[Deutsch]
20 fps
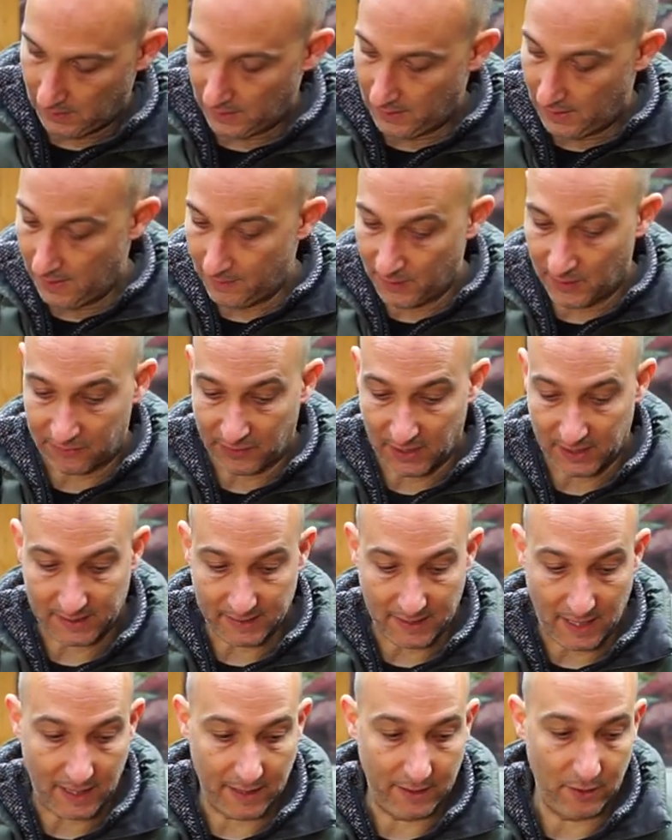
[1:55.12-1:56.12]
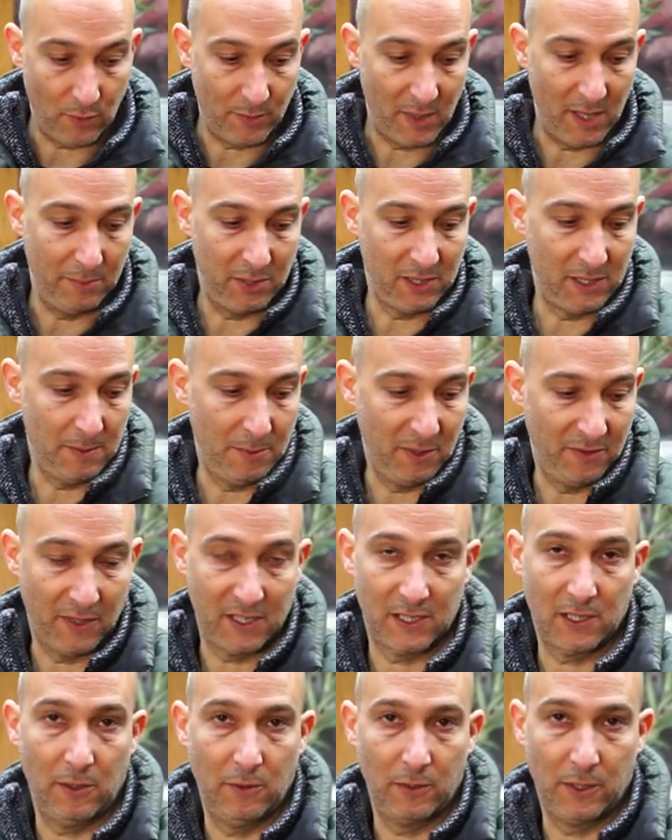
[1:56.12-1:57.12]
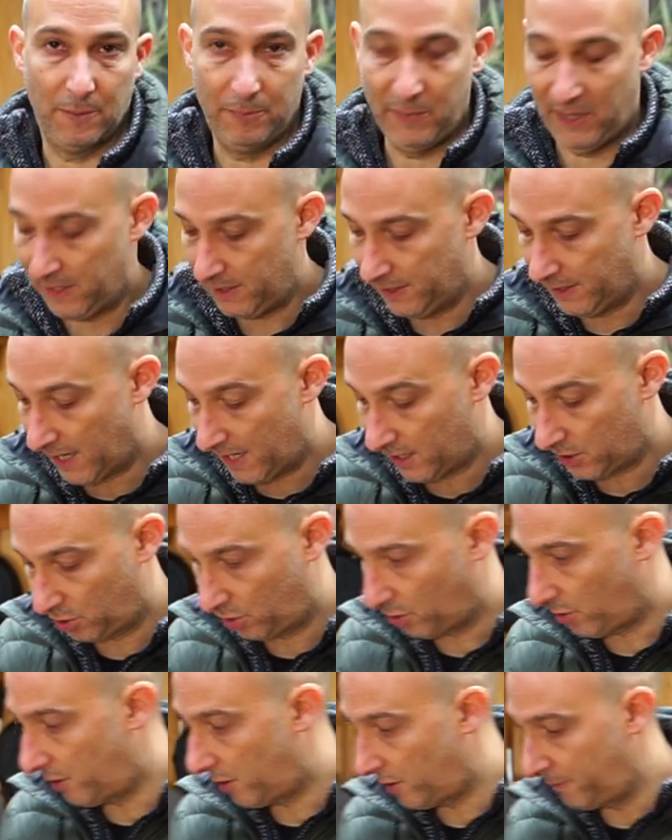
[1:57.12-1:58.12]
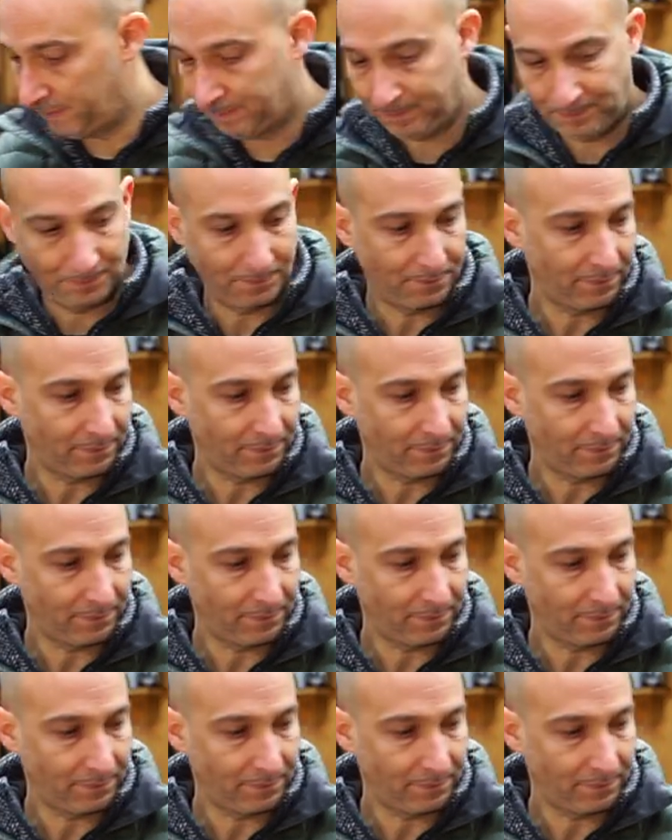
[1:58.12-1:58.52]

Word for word: Gegebenenfalls nachher noch mal ein bisschen mit Wasser oder Mehl nachsteuern.